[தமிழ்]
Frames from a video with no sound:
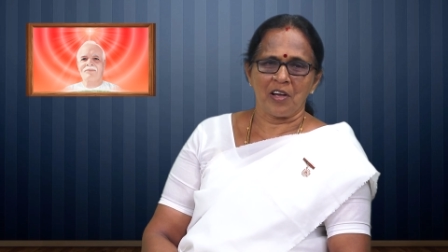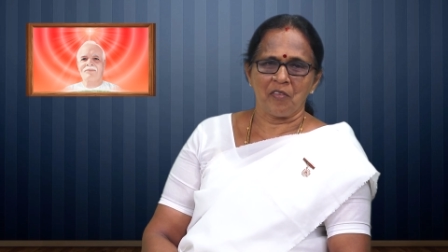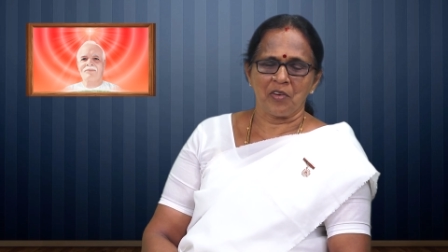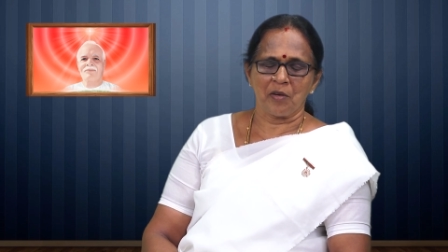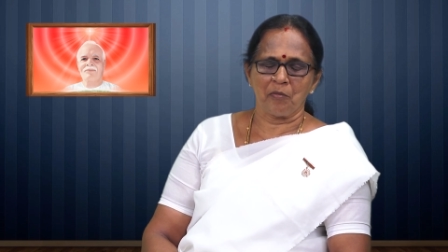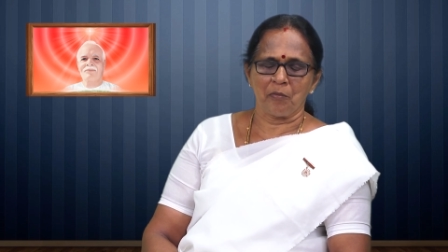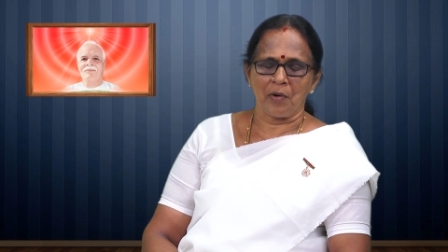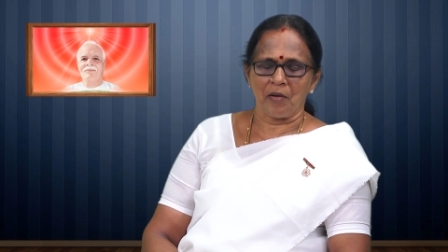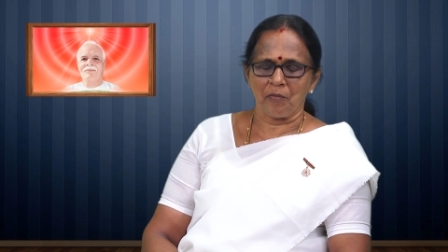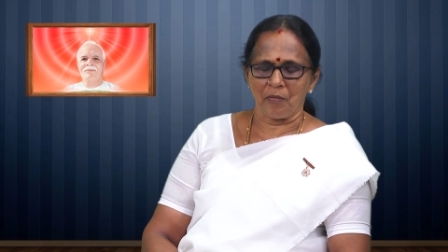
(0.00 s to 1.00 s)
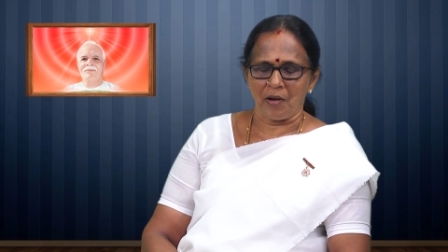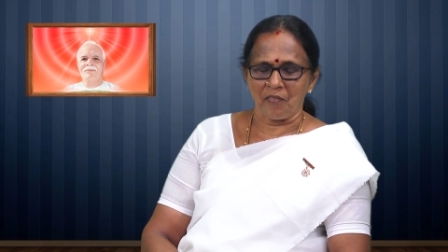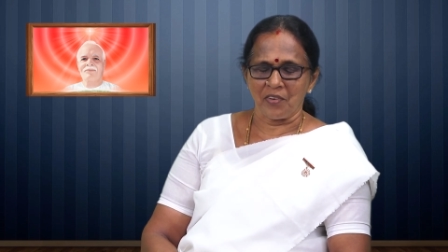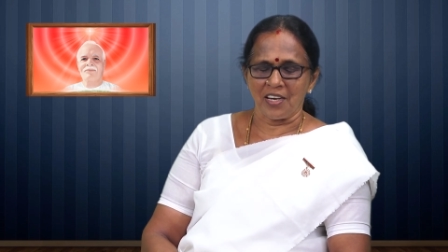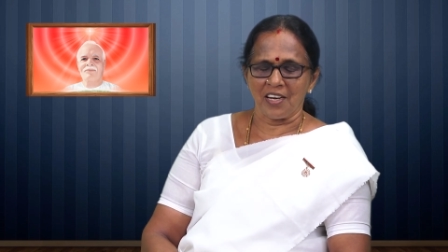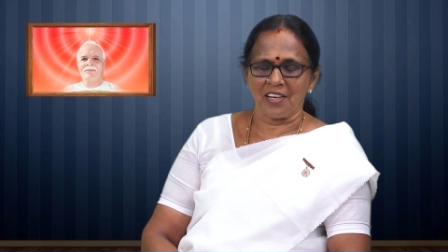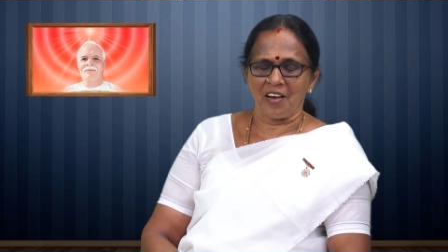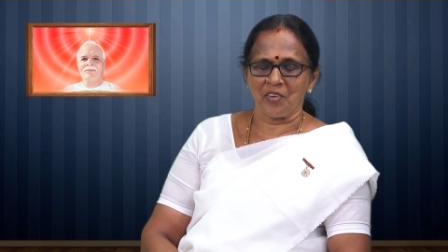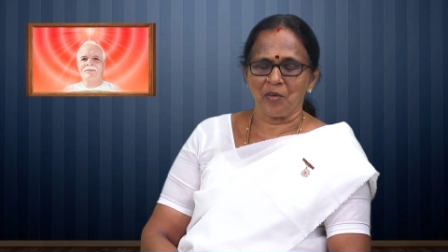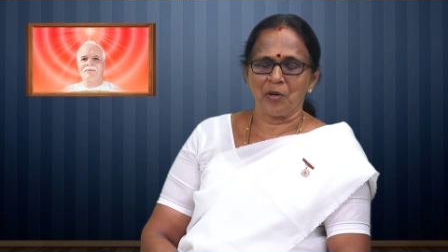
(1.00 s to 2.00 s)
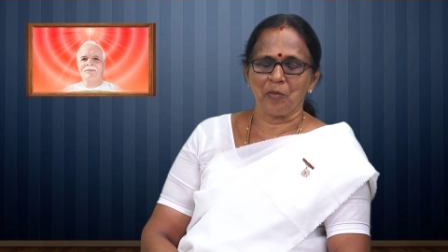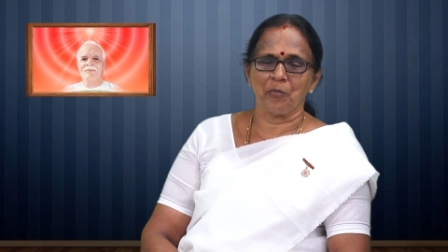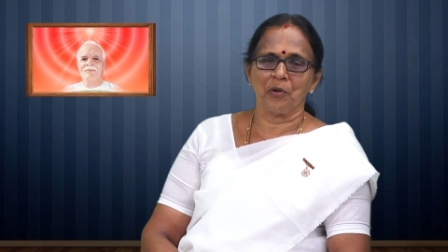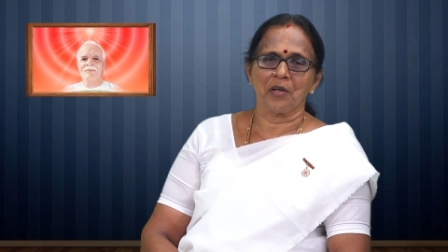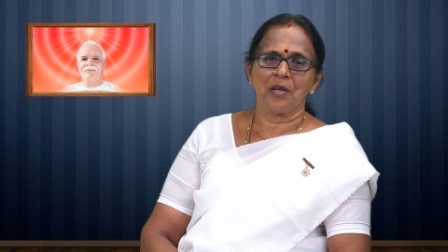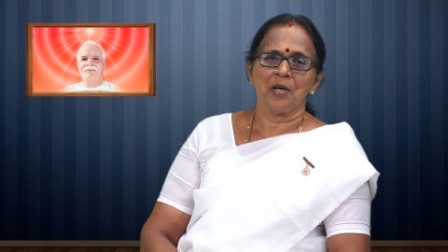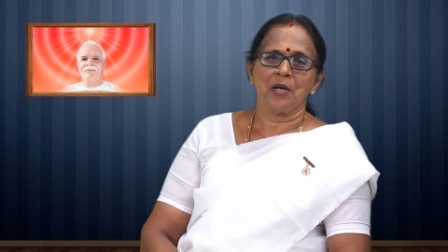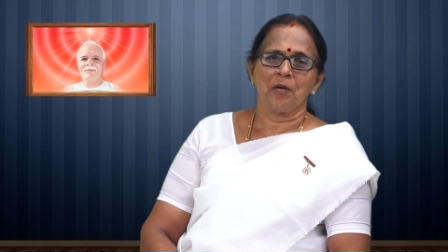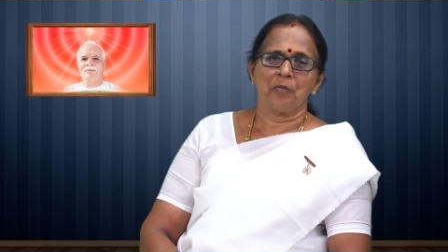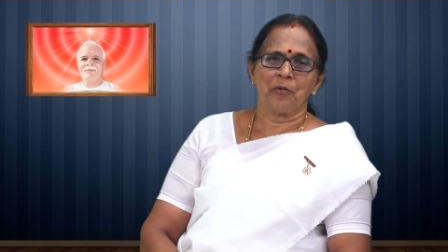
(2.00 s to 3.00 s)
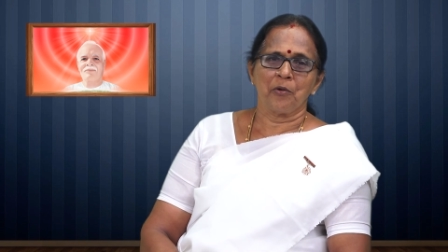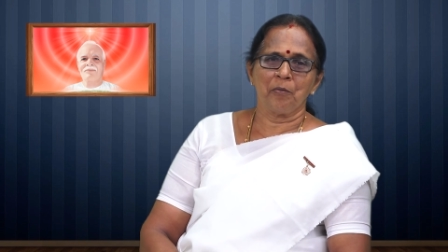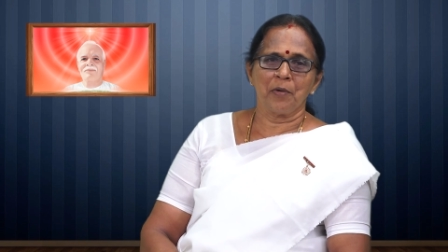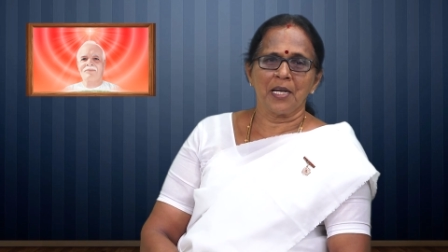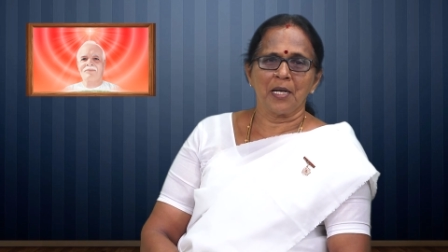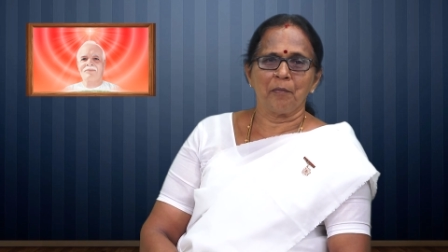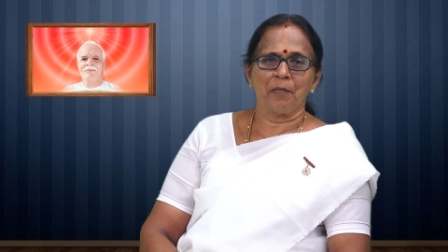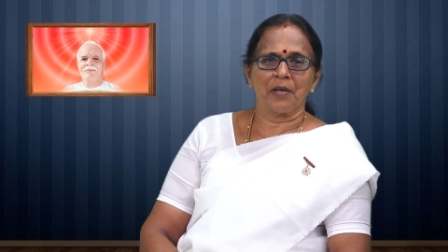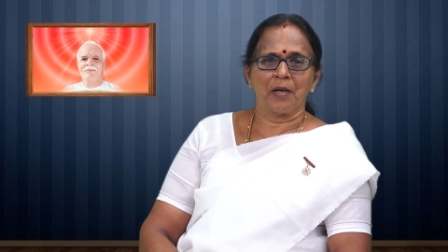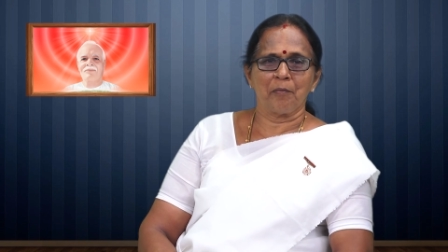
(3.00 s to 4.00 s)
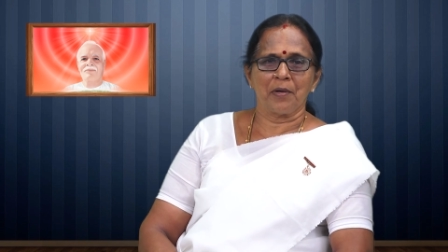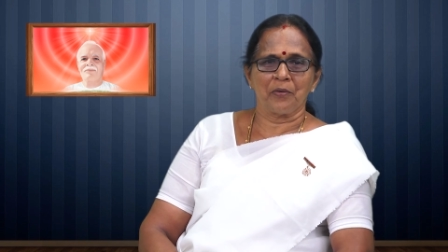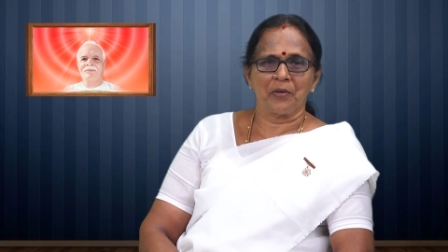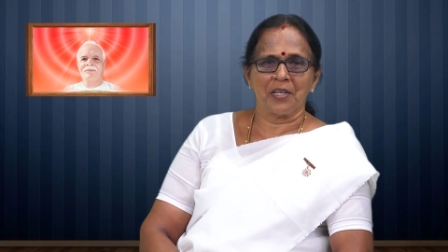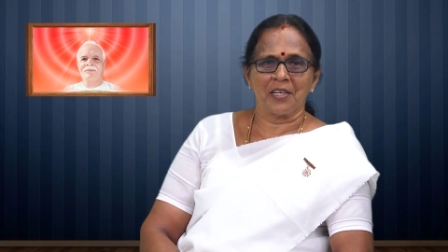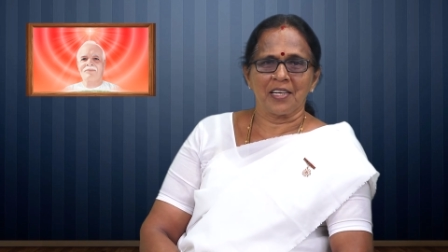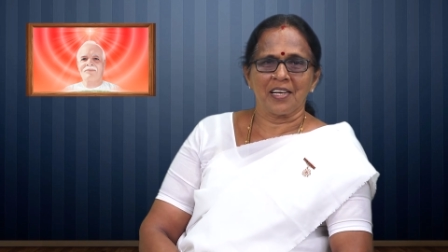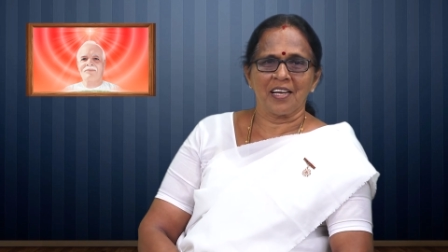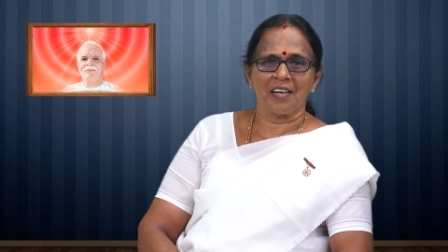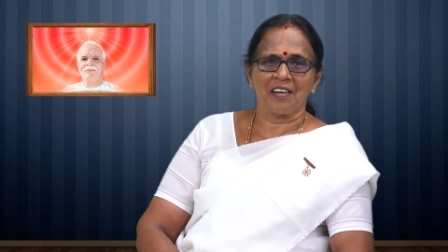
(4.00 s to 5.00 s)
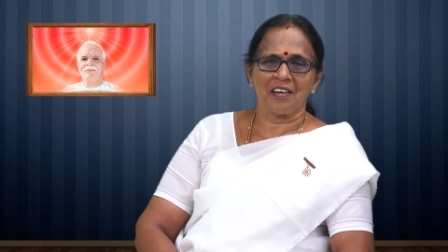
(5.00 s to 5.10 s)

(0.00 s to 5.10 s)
அவரை அவர் அவரை நம்ம முழுமையா நம்ப நம்பி கொண்டு இருக்கேன்